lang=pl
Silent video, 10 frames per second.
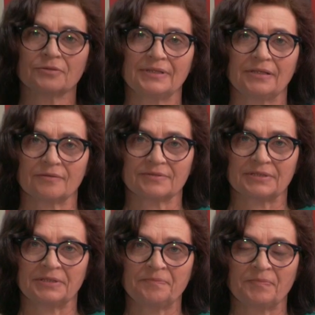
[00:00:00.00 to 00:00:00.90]

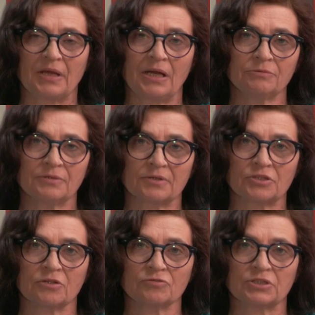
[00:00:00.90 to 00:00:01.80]
Górlikowski, autor
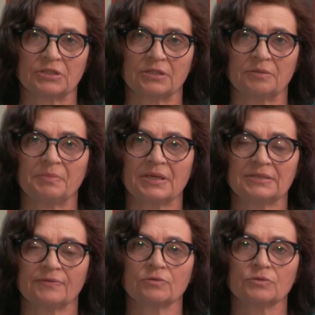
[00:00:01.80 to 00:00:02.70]
książki
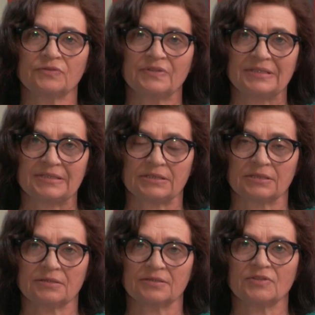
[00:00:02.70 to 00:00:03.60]
Państwo
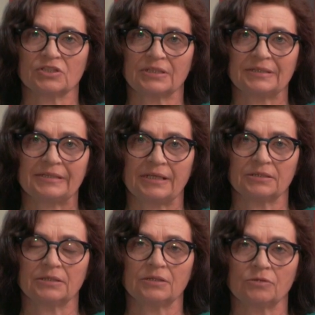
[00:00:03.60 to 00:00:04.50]
Gucwińscy, Zwierzęta
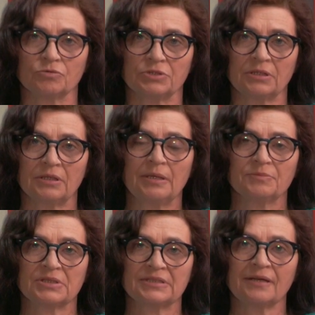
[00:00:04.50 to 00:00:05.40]
i ich ludzie,
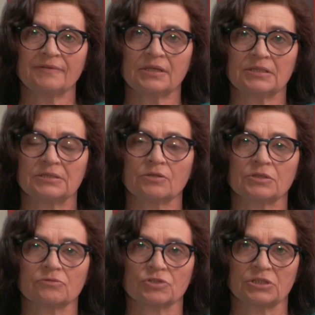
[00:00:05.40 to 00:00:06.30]
przedstawia
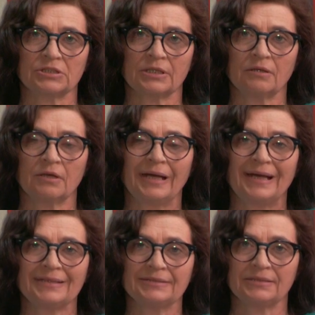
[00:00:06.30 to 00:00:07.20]
historię życia
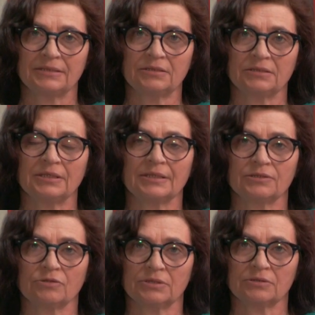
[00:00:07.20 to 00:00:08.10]
Hanny i
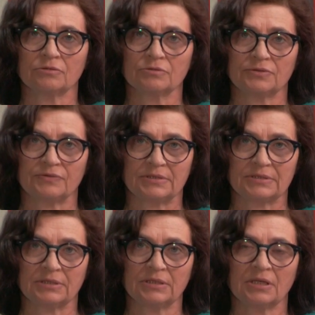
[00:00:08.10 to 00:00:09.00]
Antoniego
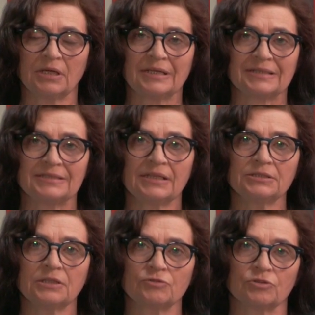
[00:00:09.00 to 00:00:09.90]
Gucwińskich,
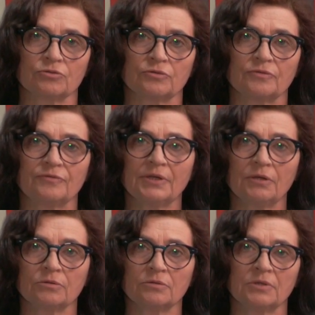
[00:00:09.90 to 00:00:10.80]
znanych wśród
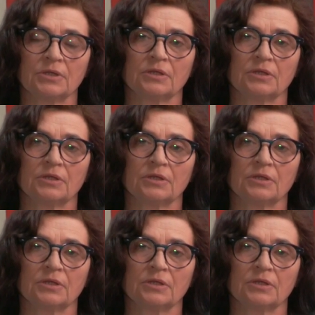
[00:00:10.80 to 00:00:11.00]
wielu